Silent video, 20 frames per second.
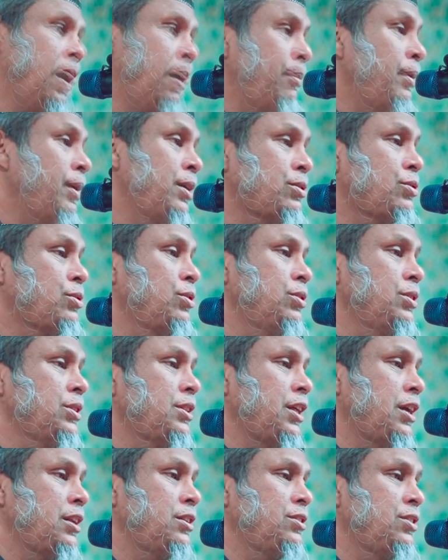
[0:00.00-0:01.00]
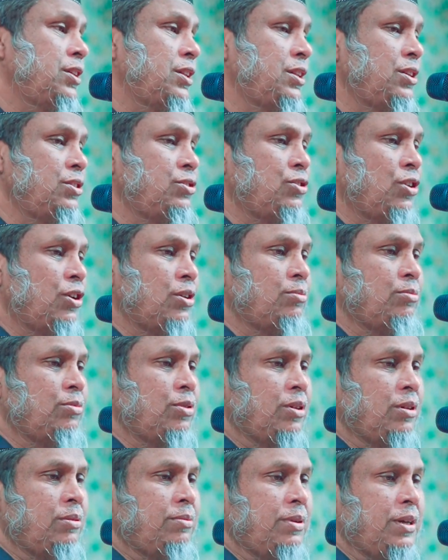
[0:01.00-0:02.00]
আবার সন্তান যেদিন জন্ম
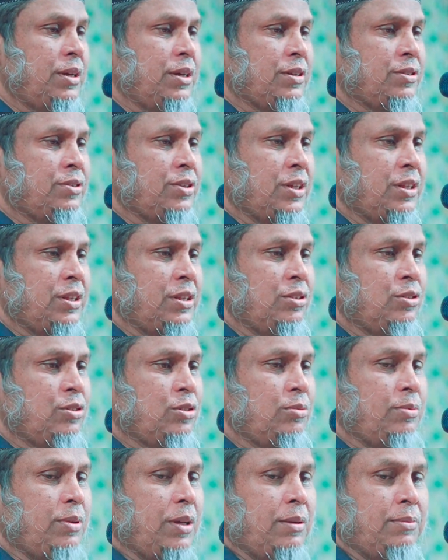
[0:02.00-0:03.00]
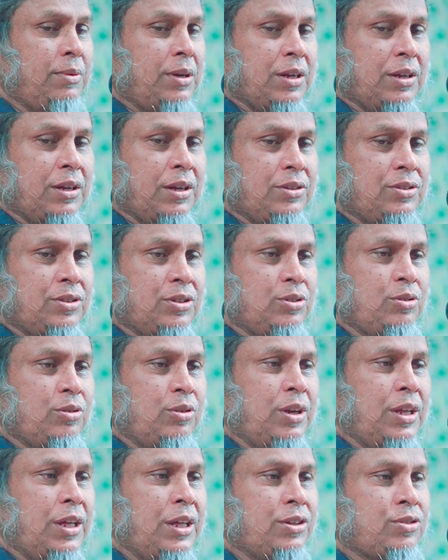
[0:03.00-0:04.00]
নিবে সেদিন তুমি আমার কাছে
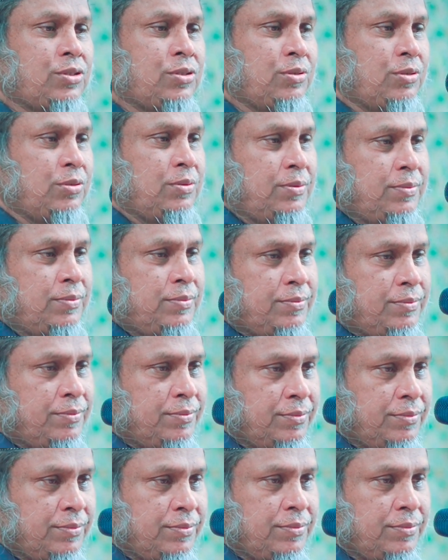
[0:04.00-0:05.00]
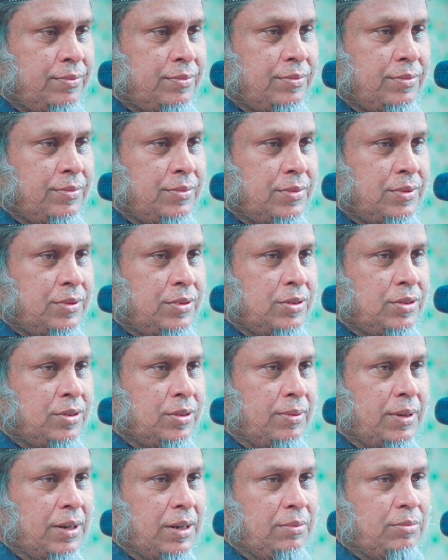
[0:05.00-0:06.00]
চলে এসো
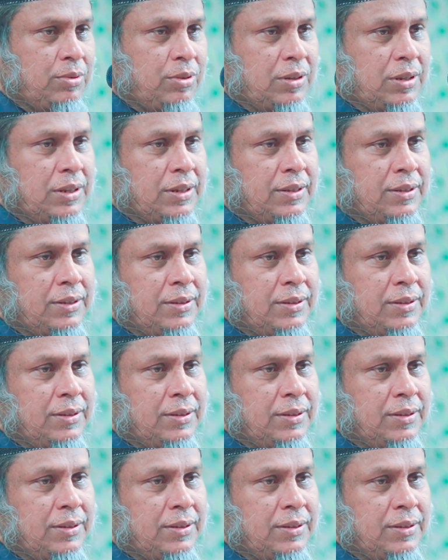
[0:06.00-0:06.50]
সোবাল্লা বলেন